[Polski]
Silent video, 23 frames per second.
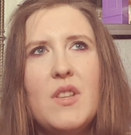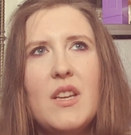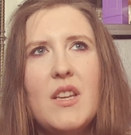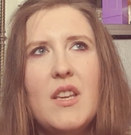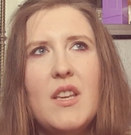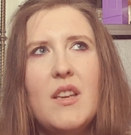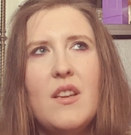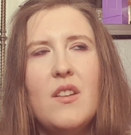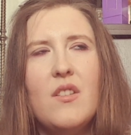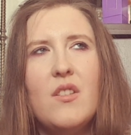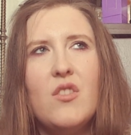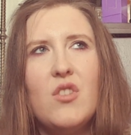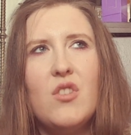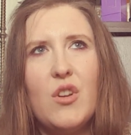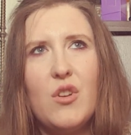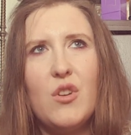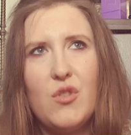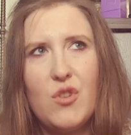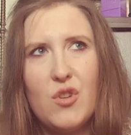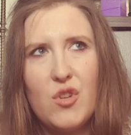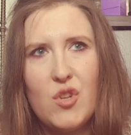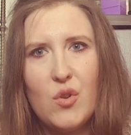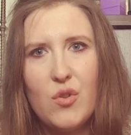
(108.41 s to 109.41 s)
taki z
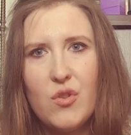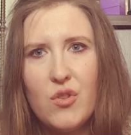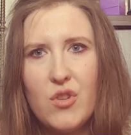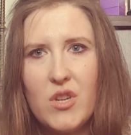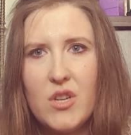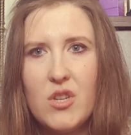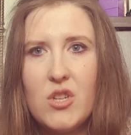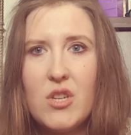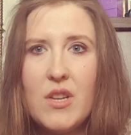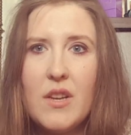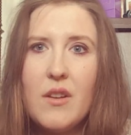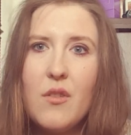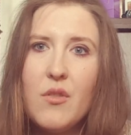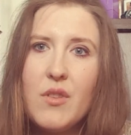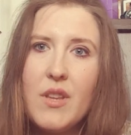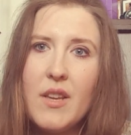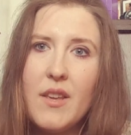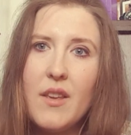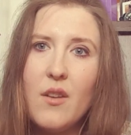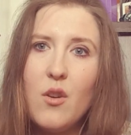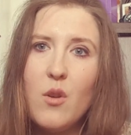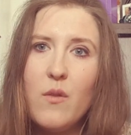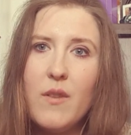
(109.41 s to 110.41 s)
czegoś, czegoś ostrzejszego,
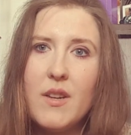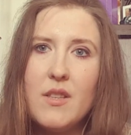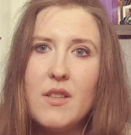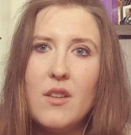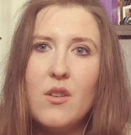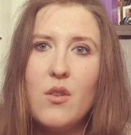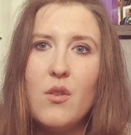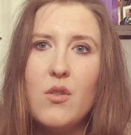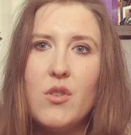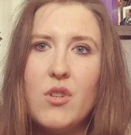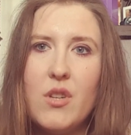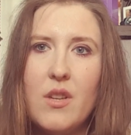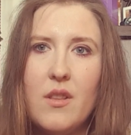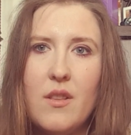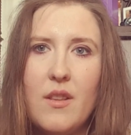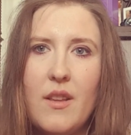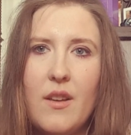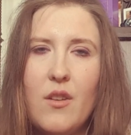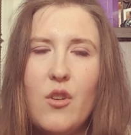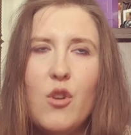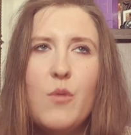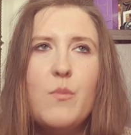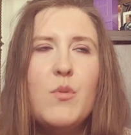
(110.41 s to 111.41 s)
takiego właśnie
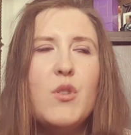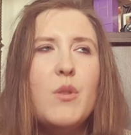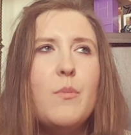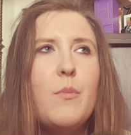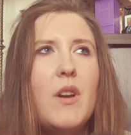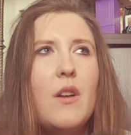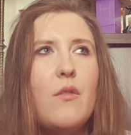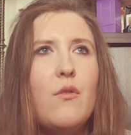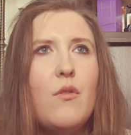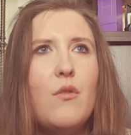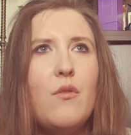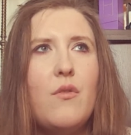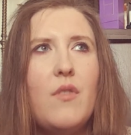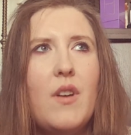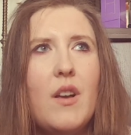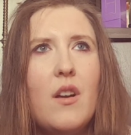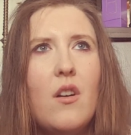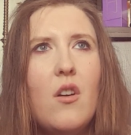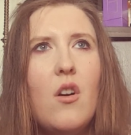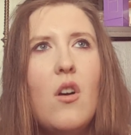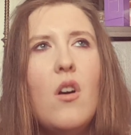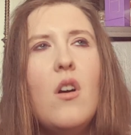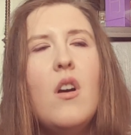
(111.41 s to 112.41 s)
korzennego,
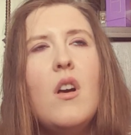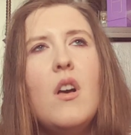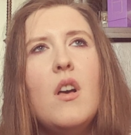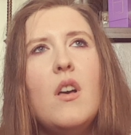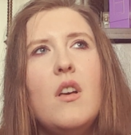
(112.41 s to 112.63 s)
przyprawowego.